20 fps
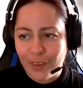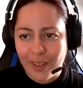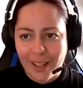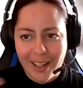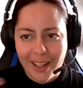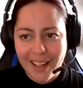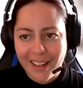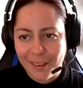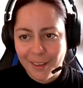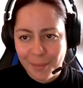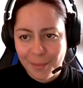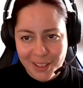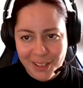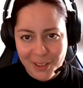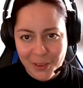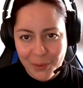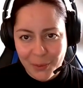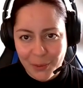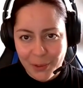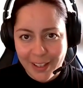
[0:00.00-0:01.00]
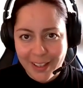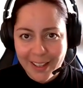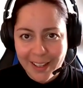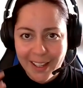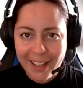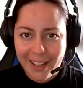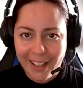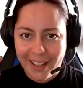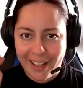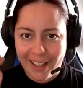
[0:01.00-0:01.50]
todas las
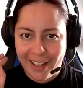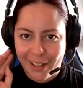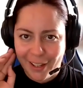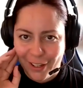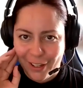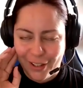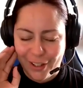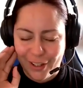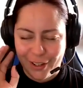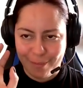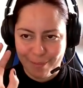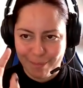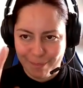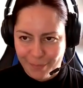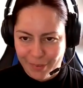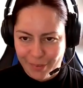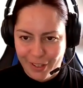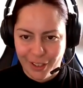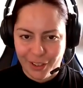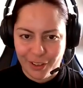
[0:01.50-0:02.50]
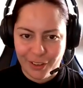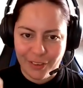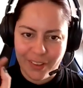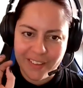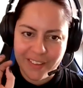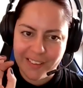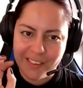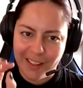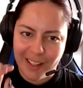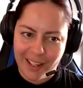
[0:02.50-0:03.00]
caminadoras eh, viendo
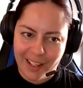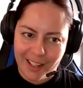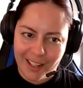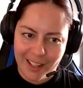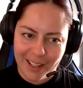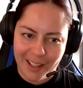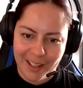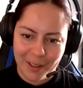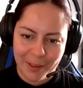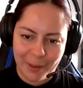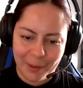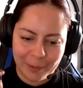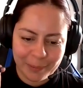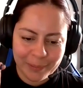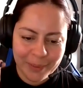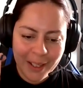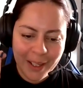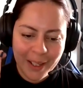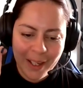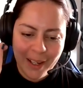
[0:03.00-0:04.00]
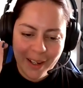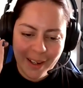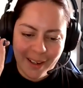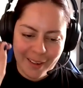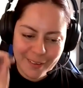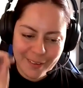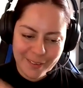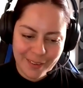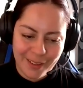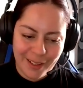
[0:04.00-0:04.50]
hacia la
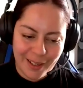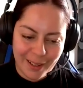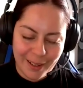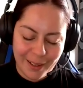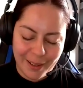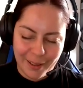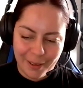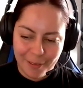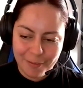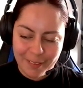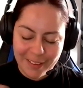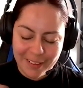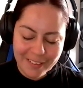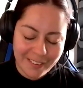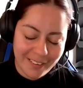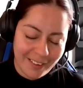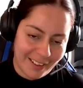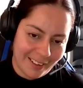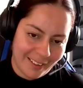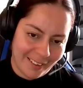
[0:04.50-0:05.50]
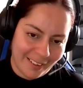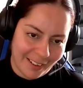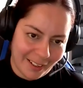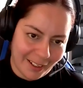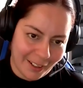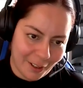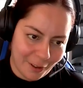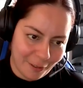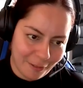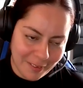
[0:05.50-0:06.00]
hacia la fachada
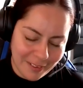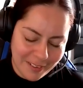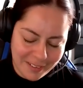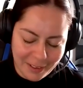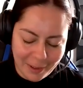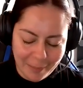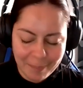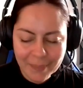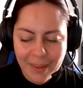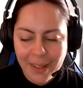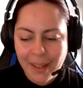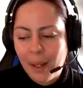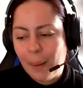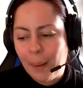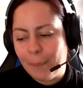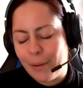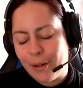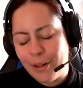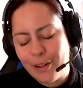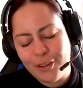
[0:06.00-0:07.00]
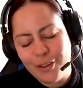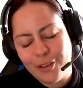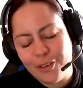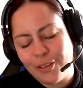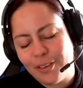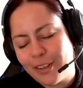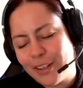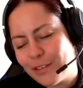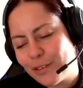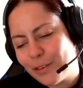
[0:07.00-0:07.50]
de KFC. Pero estos
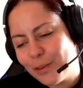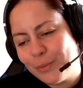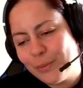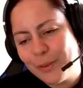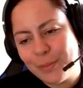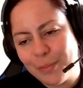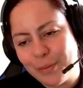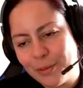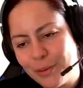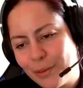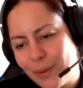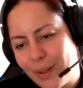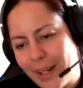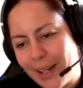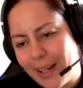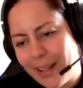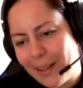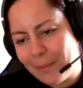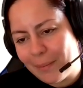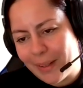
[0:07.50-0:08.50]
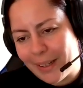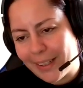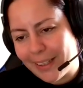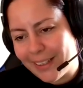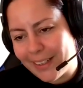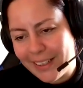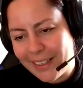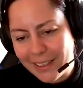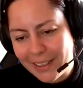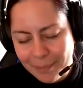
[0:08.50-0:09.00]
son casos muy puntuales de
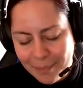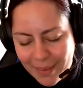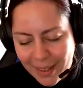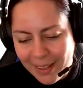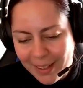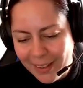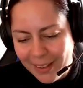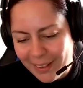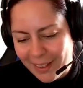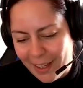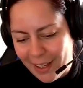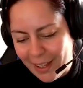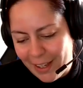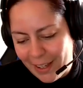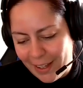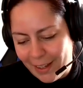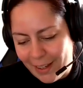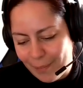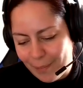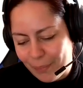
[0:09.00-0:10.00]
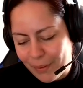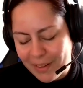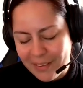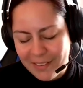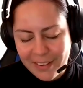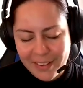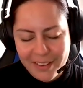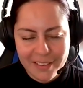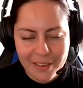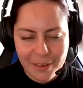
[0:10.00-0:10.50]
marketing que
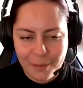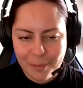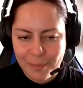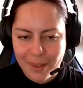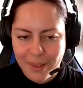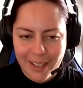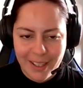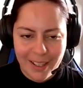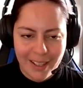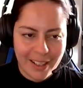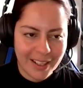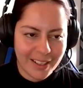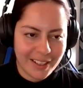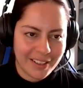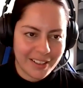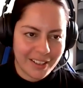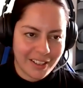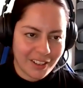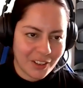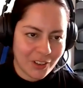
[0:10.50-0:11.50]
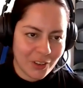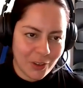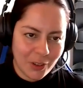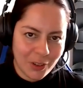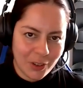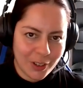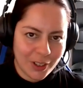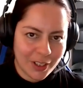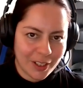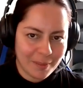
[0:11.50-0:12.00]
pues se hicieron virales en
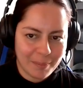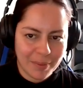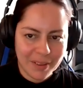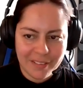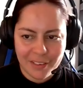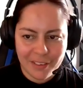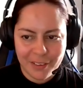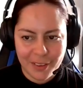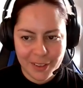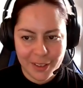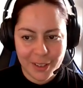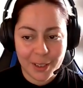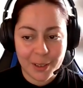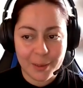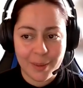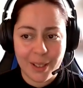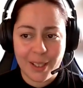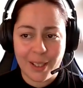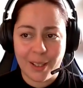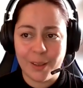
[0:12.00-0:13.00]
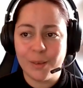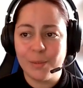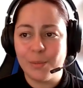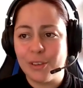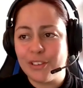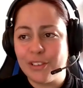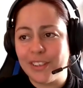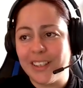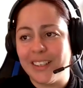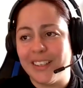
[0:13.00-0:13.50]
TikTok, que empezaron a grabarlos,
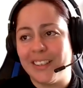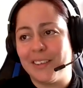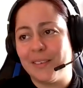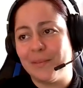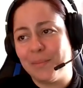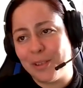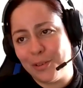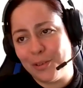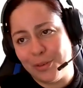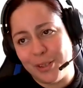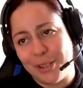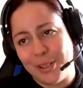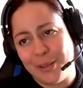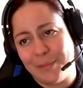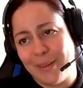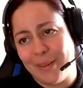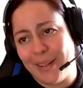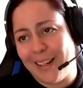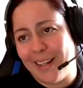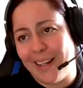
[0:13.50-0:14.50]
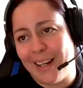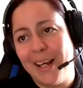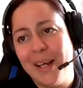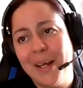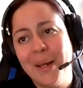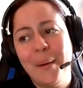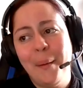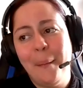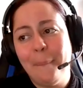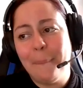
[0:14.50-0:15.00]
mucha gente empezó a ir para,
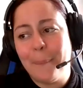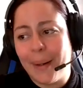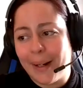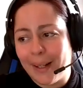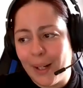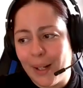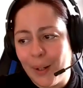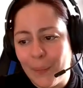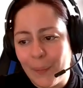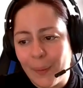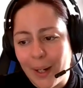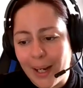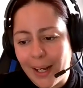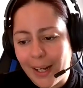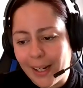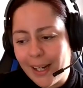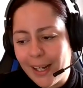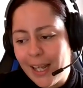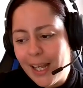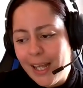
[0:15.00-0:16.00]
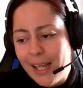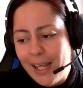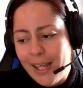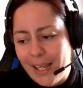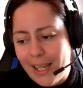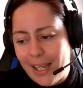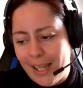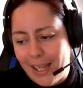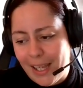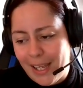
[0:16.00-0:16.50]
para el lugar
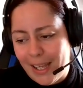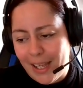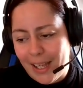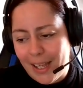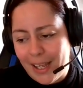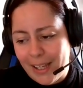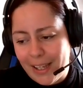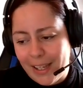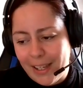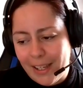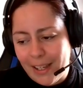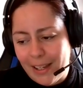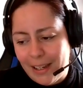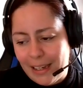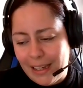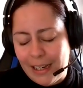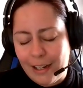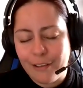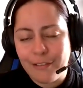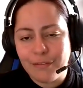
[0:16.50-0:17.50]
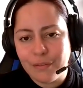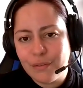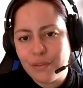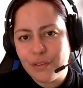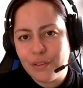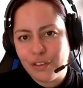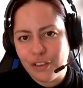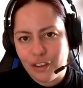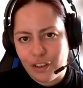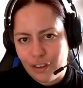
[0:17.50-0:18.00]
eh, y, y le
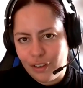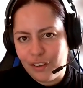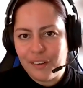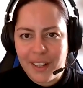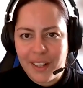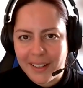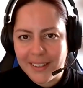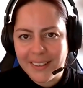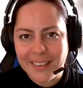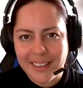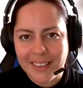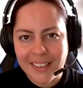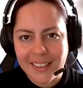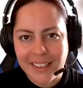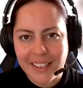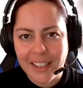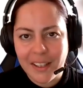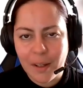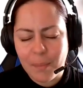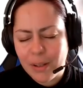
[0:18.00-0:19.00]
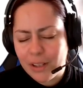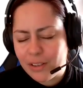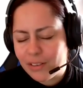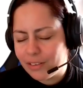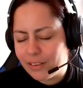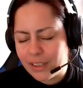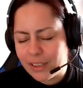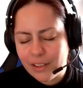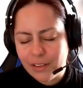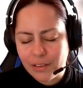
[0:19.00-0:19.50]
funcionó la estrategia, pero
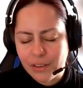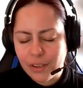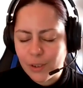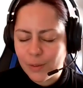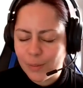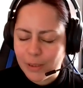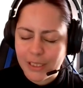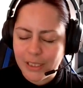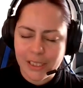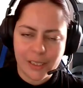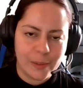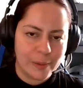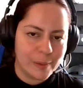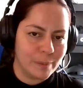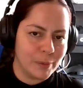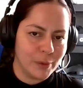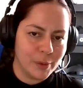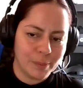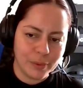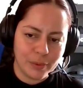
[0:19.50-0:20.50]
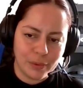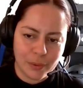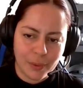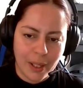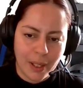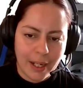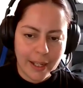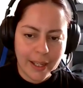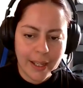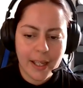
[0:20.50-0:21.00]
son casos, como les digo, muy
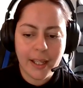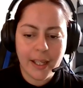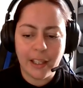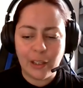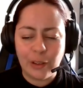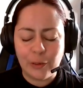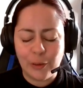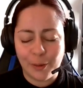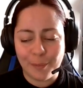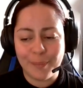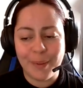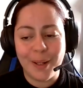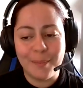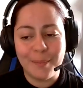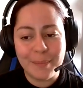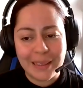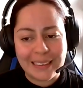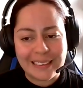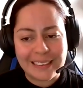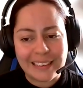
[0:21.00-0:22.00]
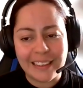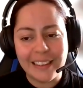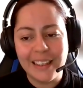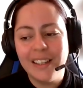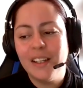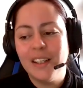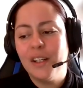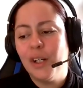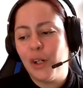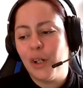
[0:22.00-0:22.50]
puntuales. Normalmente,
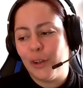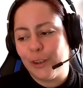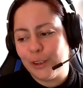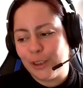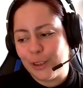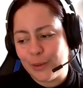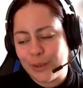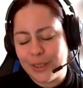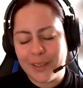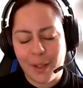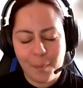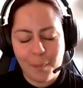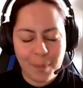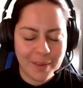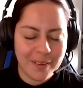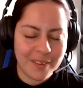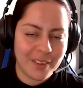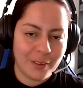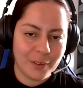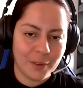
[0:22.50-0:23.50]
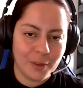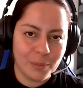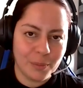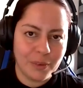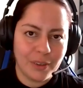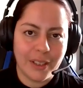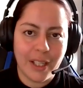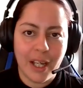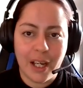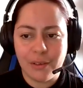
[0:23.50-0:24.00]
cuando tú estás pensando en
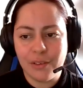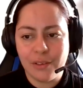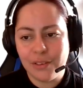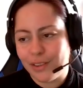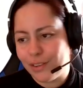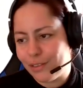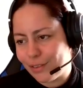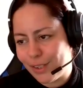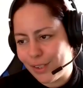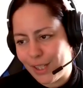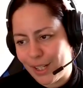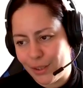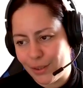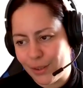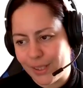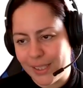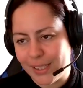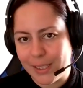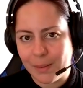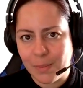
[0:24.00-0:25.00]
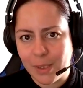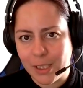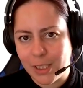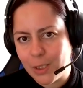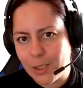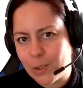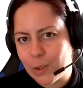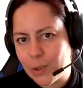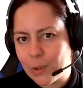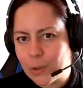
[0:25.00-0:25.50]
montar un centro de alto
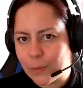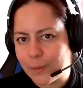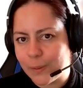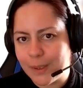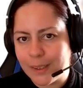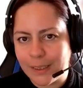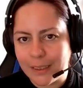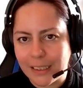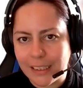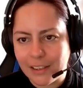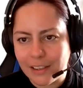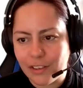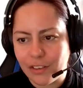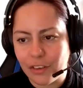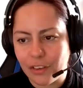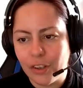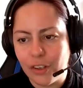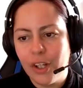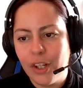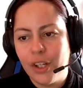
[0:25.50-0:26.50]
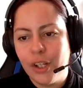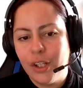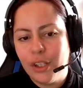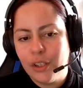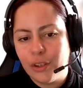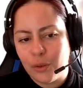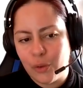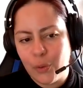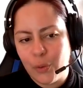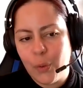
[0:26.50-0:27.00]
rendimiento o un gimnasio,
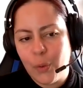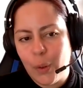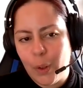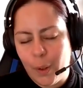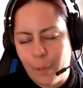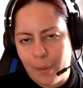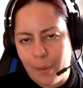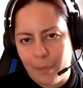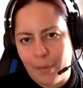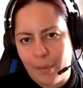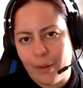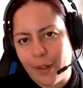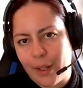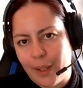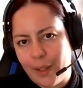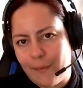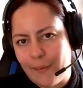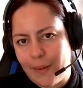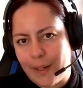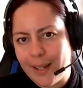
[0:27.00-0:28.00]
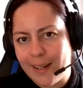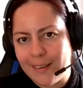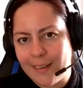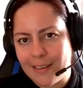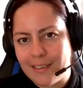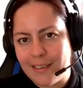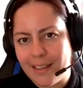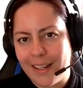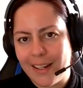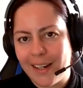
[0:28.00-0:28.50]
tú lo primero que deberías
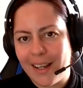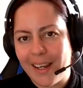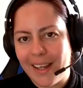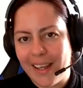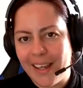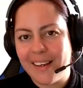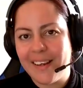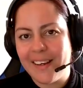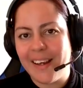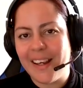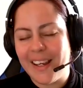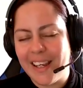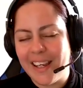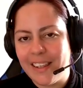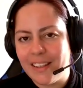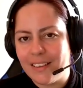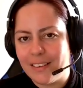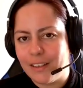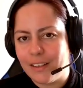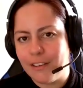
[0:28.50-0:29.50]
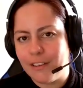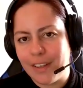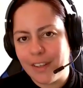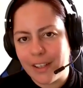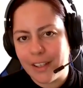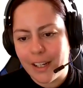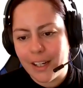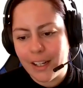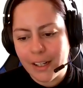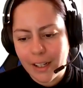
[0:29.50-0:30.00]
hacer es
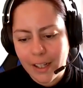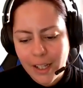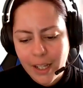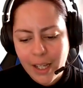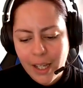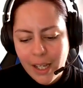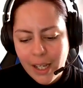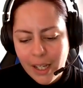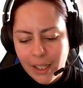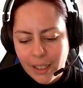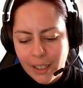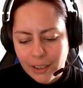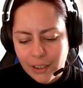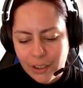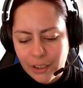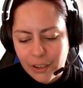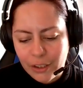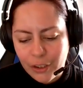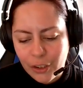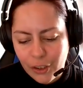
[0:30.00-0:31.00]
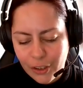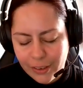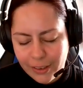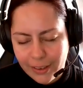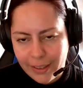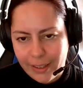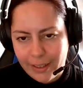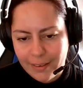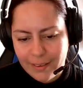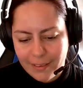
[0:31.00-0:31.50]
identificar
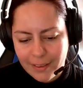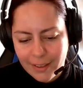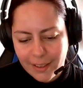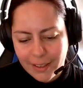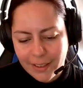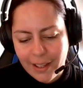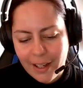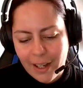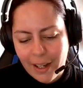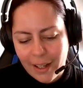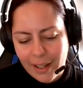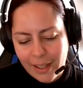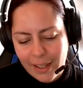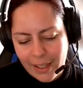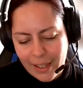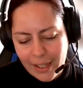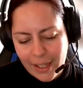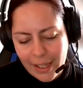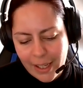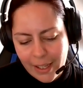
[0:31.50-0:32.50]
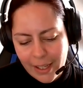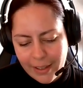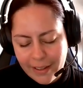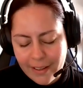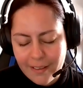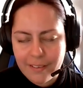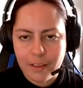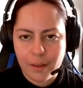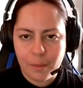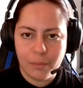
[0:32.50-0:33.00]
dónde se está eh,
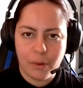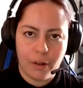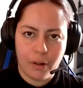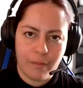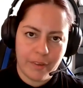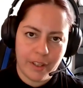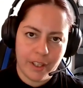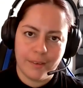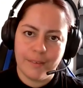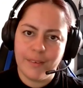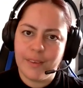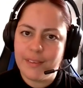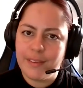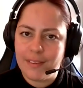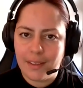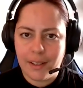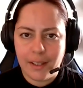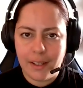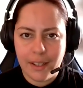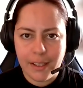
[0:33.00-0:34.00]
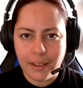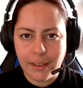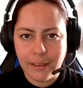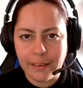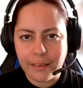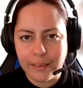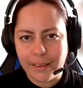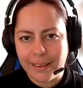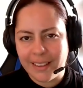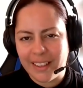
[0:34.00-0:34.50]
desenvolviendo ese
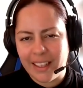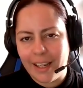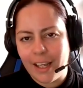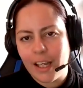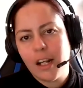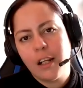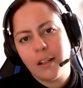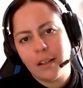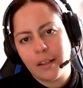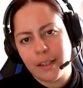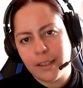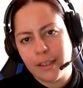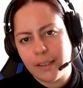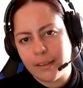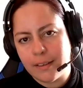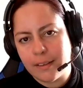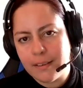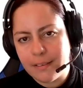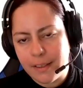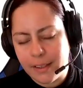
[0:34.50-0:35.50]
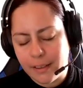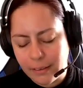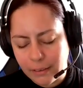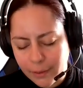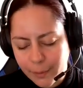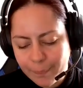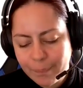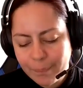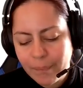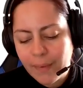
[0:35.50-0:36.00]
cliente, qué es lo que está
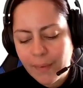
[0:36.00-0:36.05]
haciendo.